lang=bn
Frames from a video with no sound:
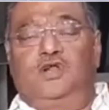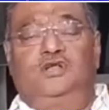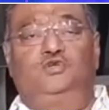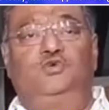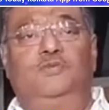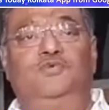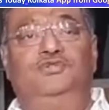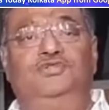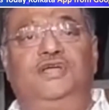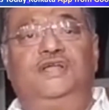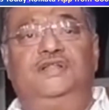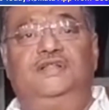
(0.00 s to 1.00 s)

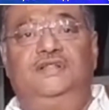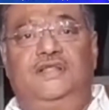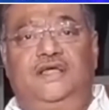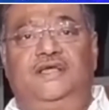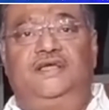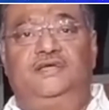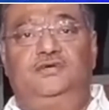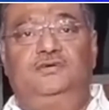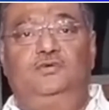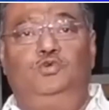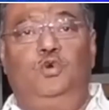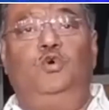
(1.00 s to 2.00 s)
স্বরাষ্ট্রমন্ত্রীকে দেখে
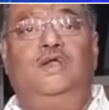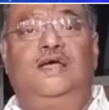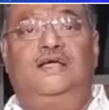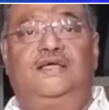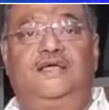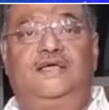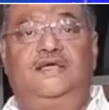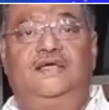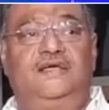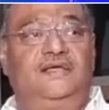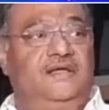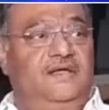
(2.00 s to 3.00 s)
ঢোকলা খেয়ে
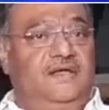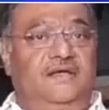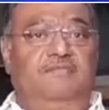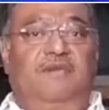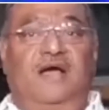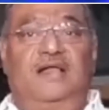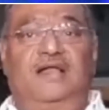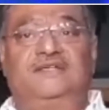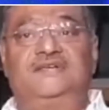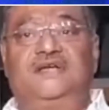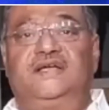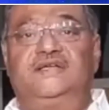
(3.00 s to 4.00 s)
বাংলা
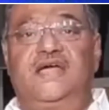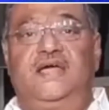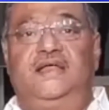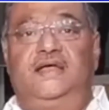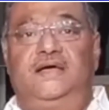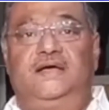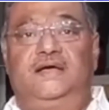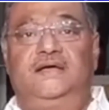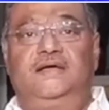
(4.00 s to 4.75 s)
শেখা যায় না